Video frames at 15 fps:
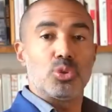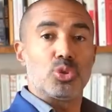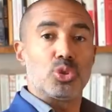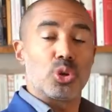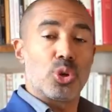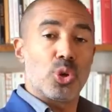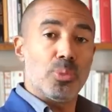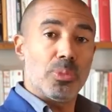
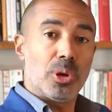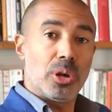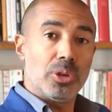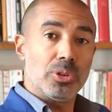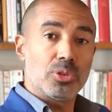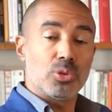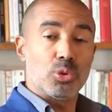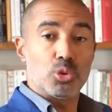je
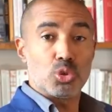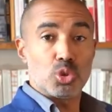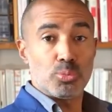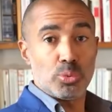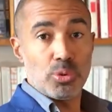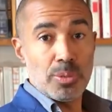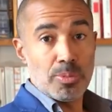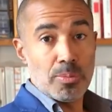commente, je
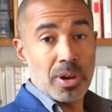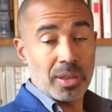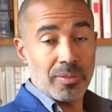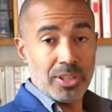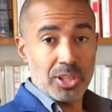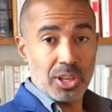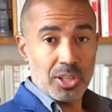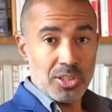peux, il peut
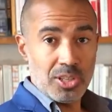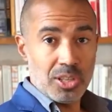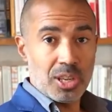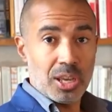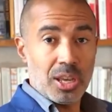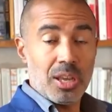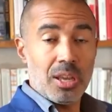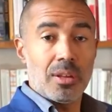m'arriver de
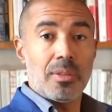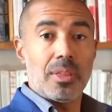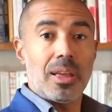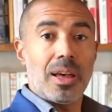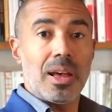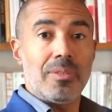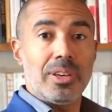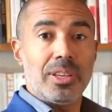critiquer,
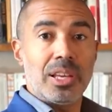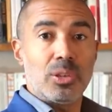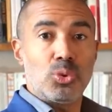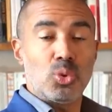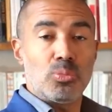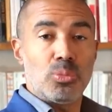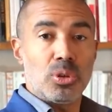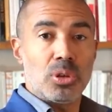avec un
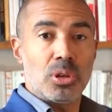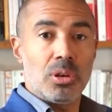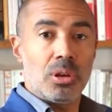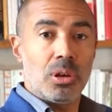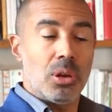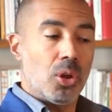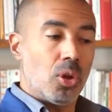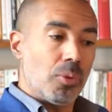ton
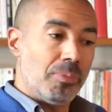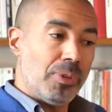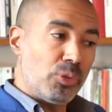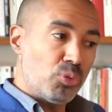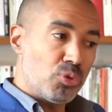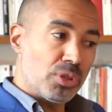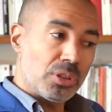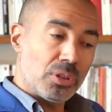moqueur, mais
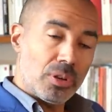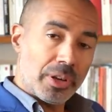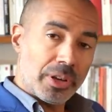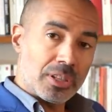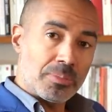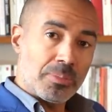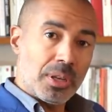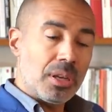toujours dans le
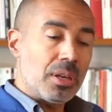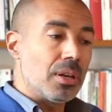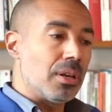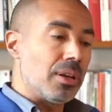respect,